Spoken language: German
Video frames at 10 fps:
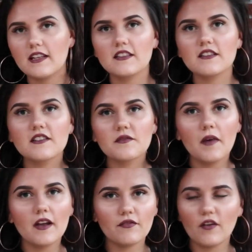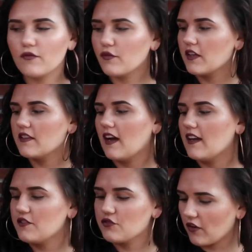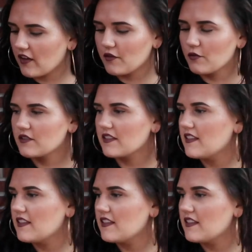als letztes mein Favorit, eine Jogginghose.